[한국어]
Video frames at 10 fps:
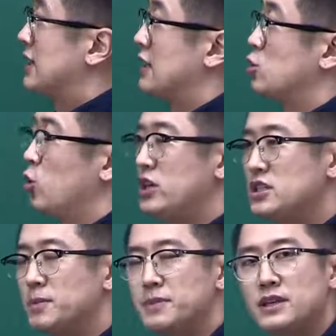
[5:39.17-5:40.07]
제가
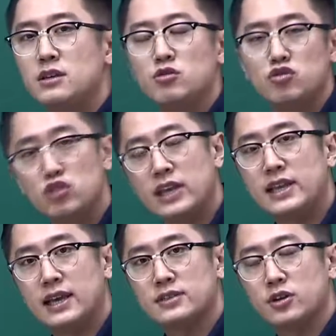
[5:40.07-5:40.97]
종이 접기
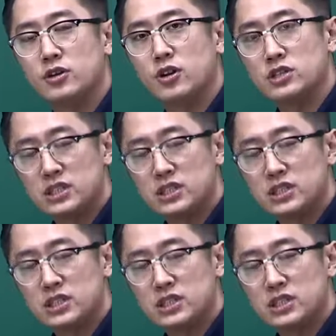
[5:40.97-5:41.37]
룰에 대해서